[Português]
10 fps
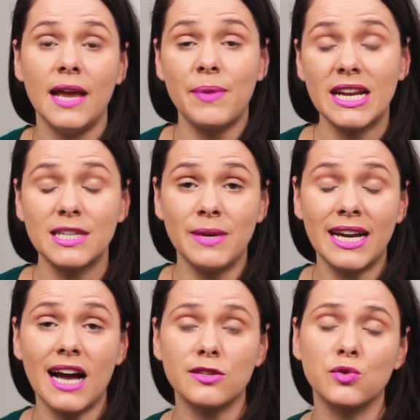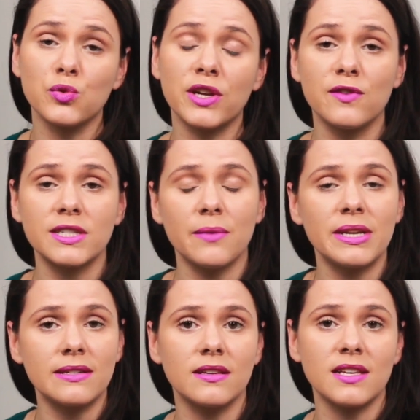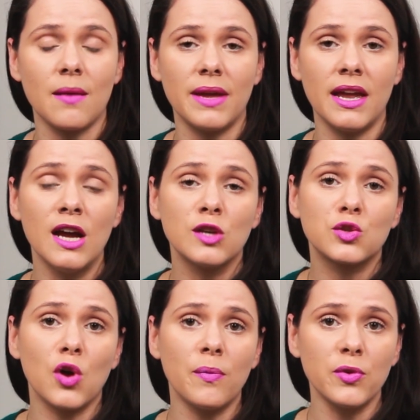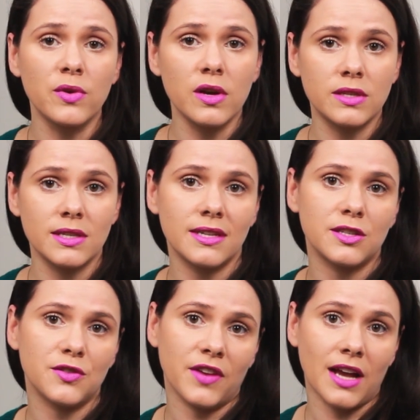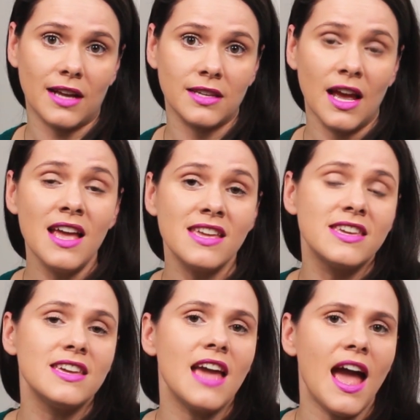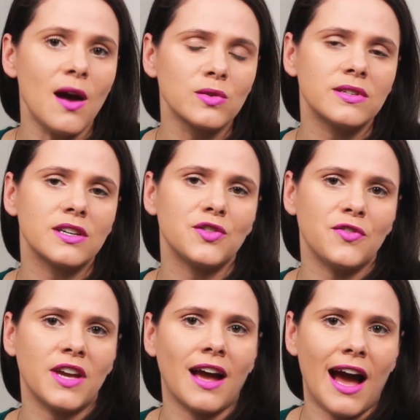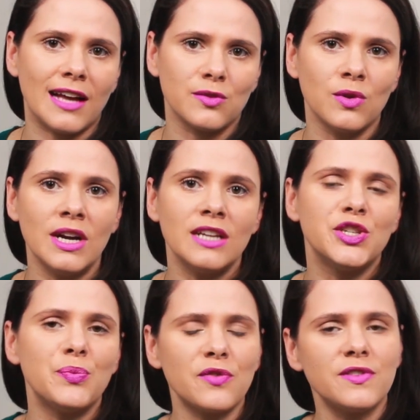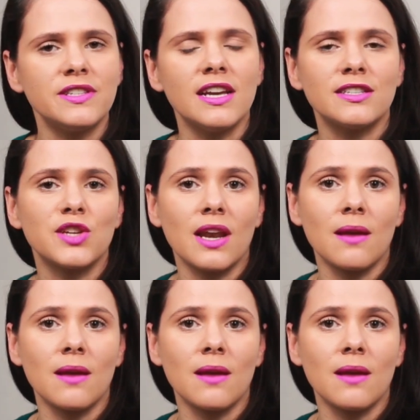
E para explicar tudo que você precisa saber sobre o Goethe Certificado, que é o certificado de proficiência de